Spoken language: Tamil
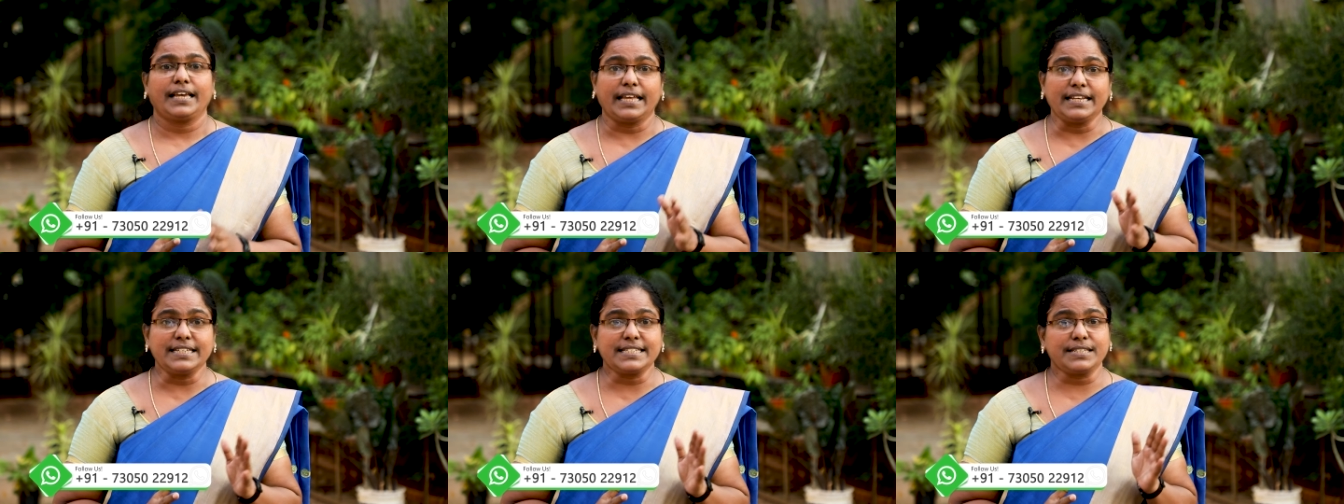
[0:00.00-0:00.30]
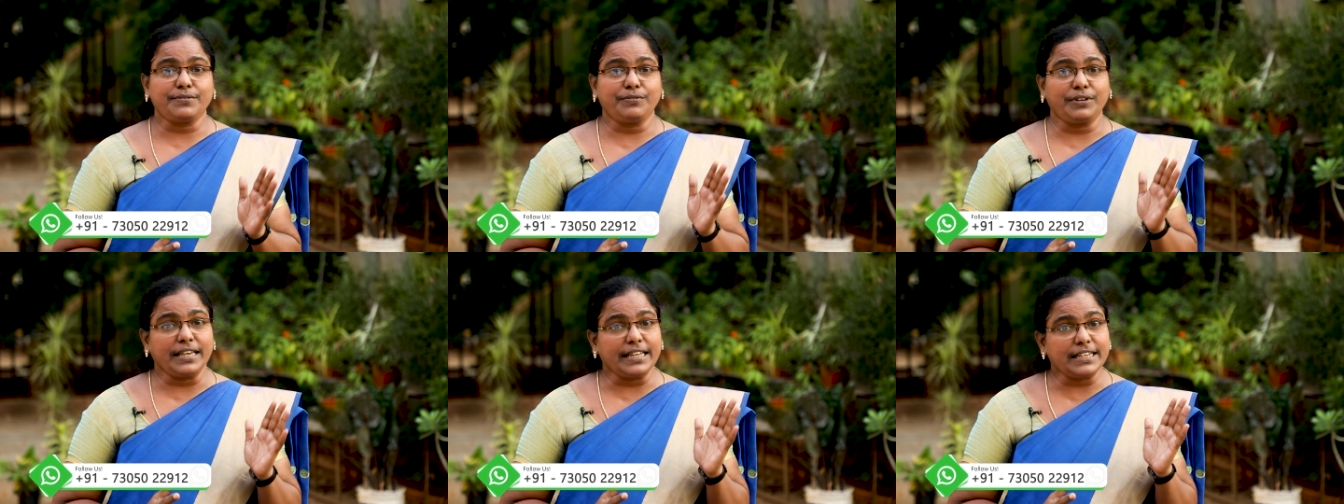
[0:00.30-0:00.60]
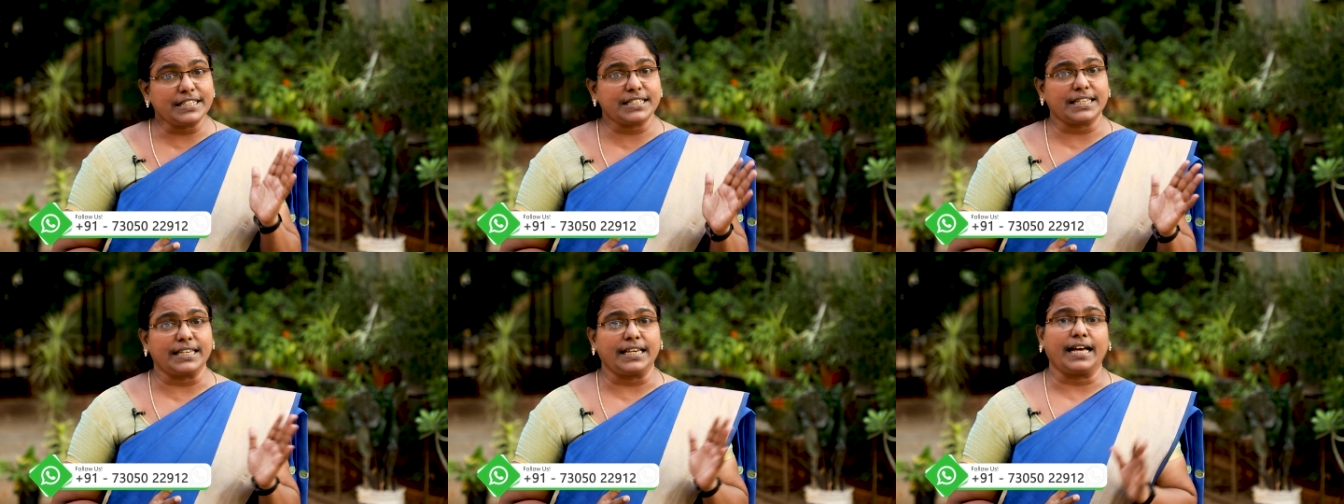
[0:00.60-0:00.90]

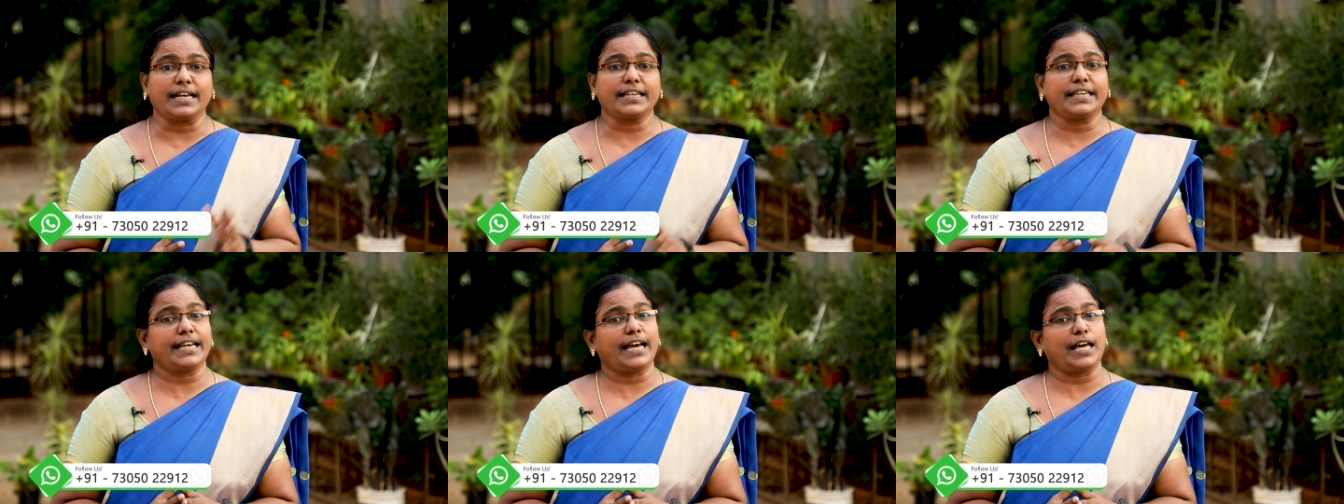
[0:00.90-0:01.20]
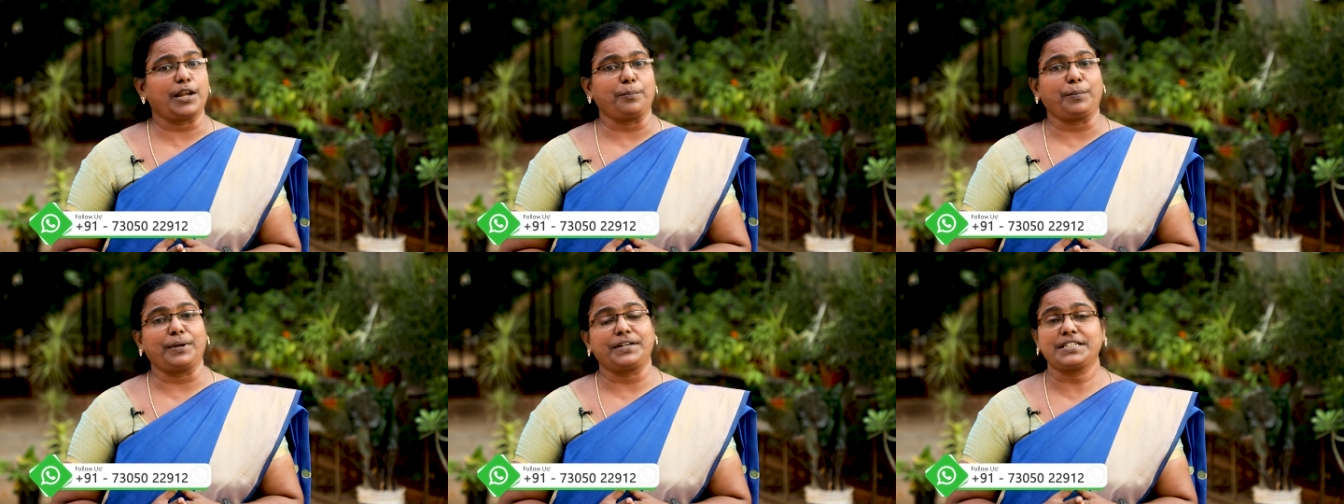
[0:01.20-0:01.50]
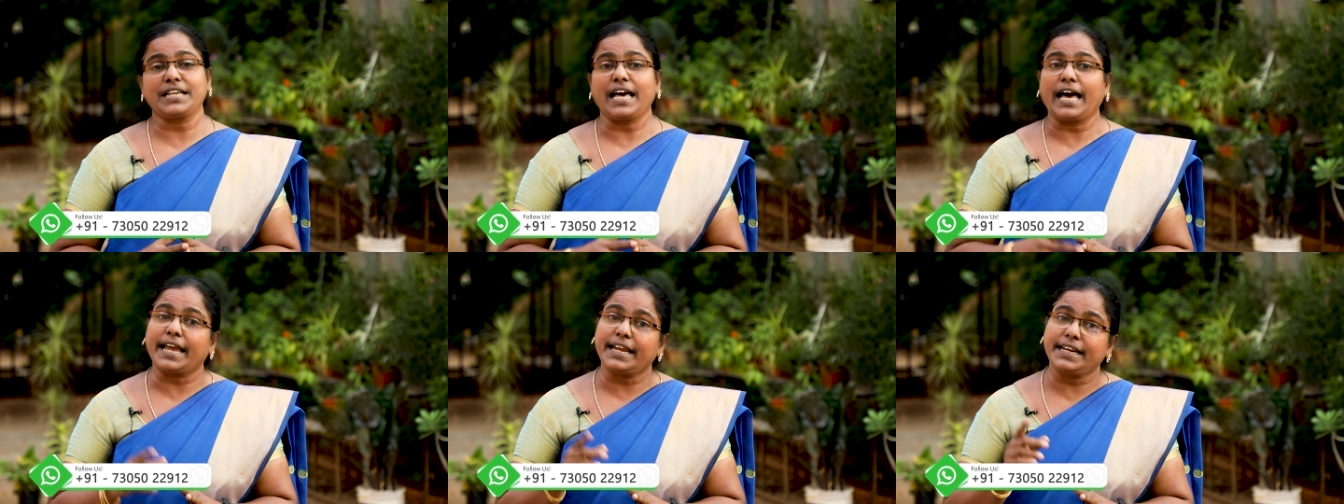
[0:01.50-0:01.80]
என்சிவிஇடி அங்கீகாரம்
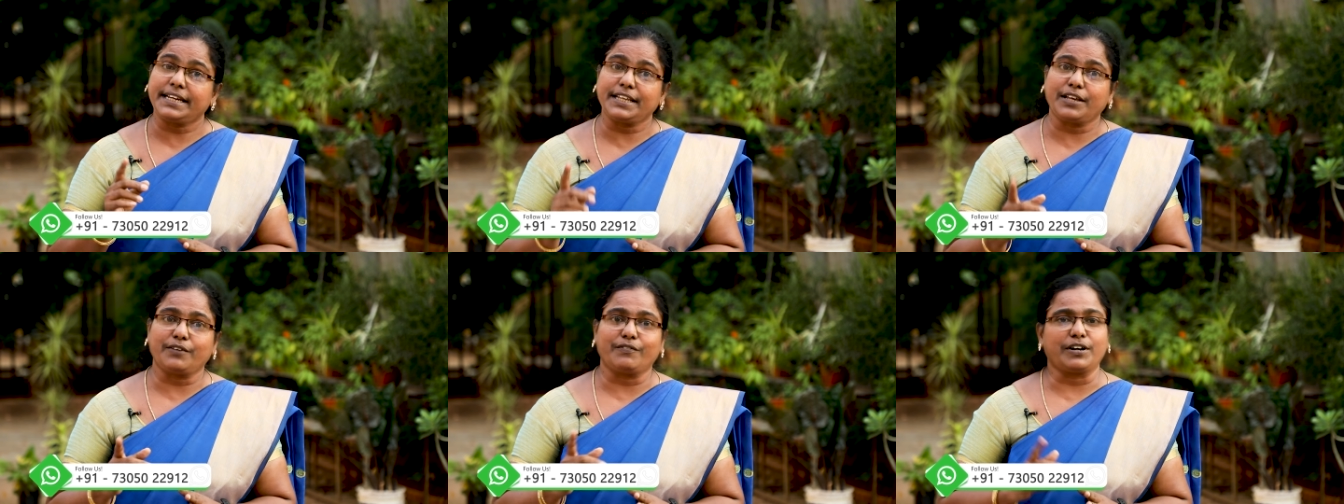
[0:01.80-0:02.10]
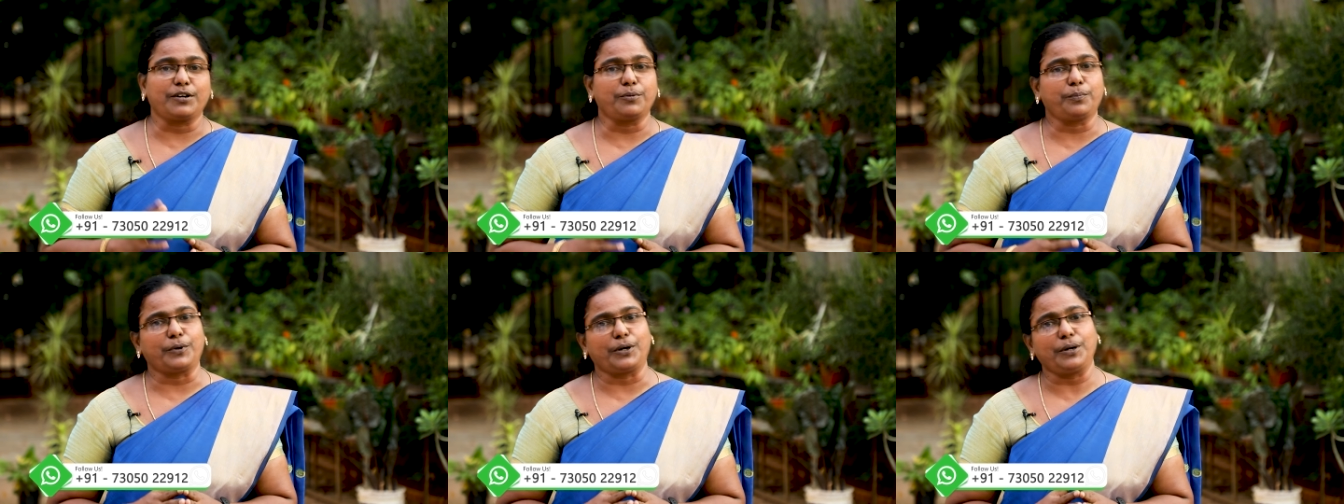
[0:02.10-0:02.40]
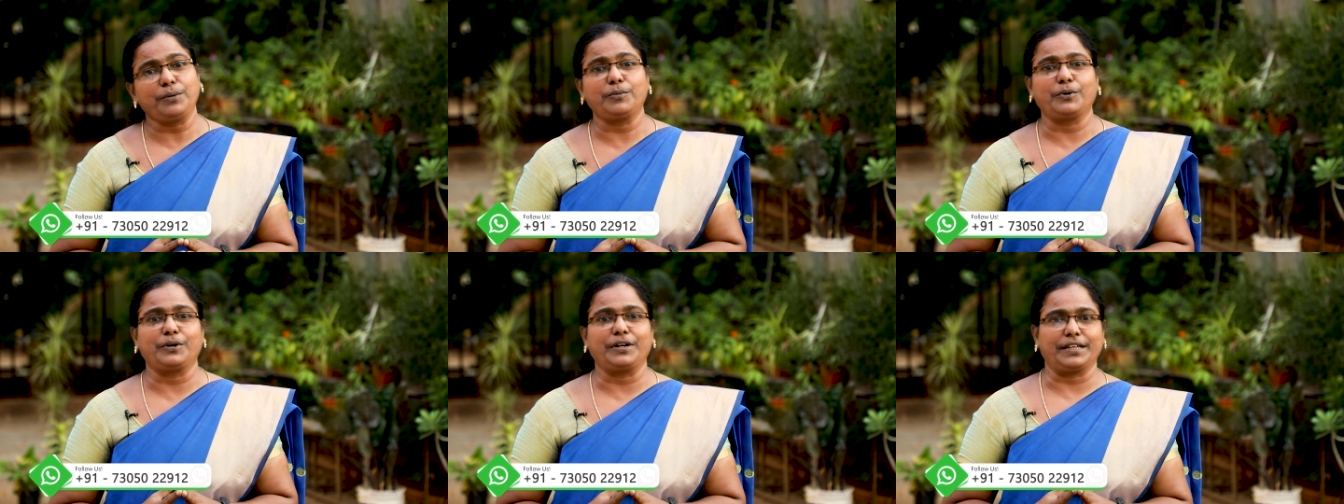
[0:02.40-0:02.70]
பெற்ற ஐடிஐ
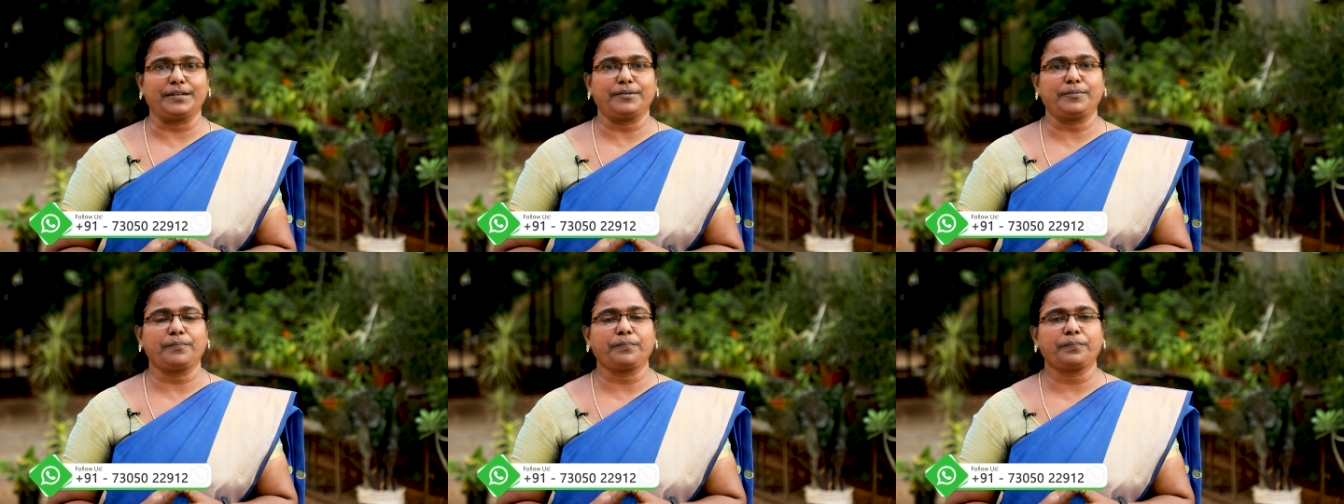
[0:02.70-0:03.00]
வகுப்புகளும் உண்டு